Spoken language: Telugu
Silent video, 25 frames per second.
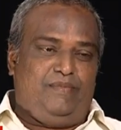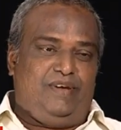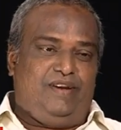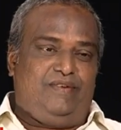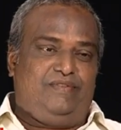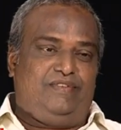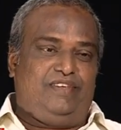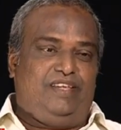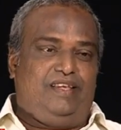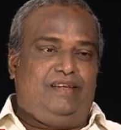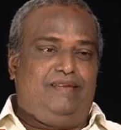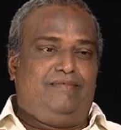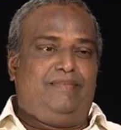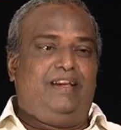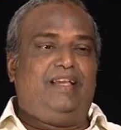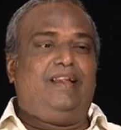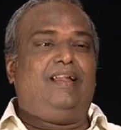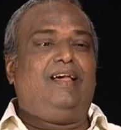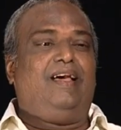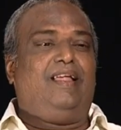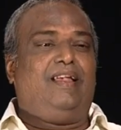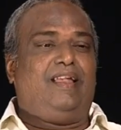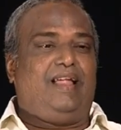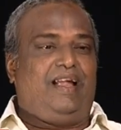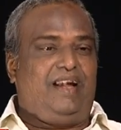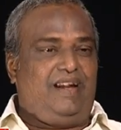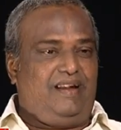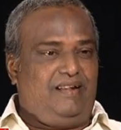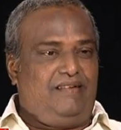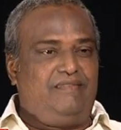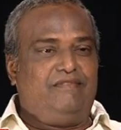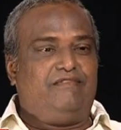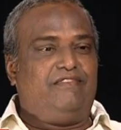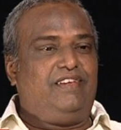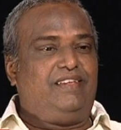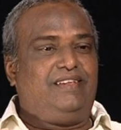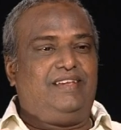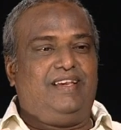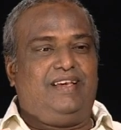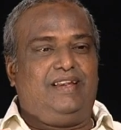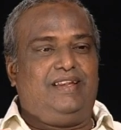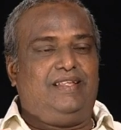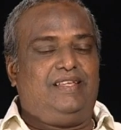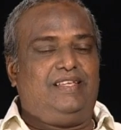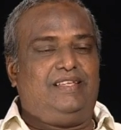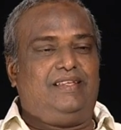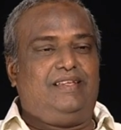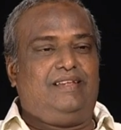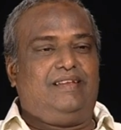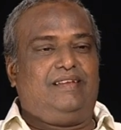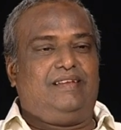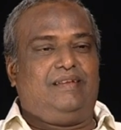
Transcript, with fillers: మనం ఏమైనా నాటకం వేయాలి